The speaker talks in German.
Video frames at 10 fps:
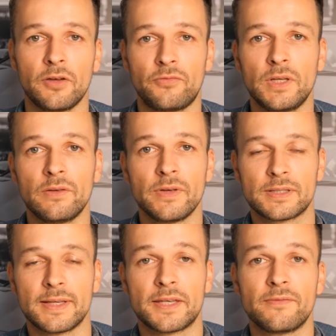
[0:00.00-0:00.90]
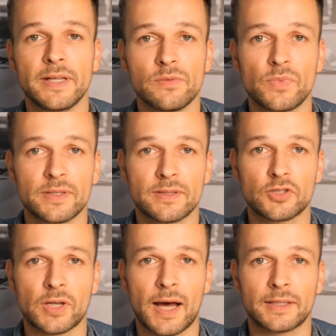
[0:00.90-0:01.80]
Viele wissen, ich will ein Business
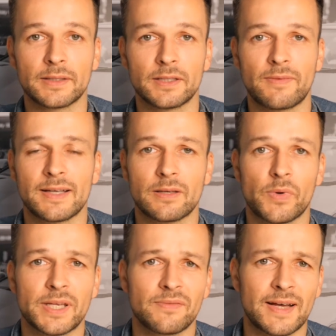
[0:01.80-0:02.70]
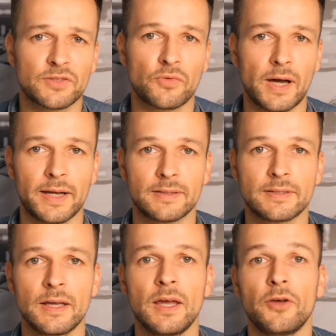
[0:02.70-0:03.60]
starten, ich weiß aber nicht, was für eins.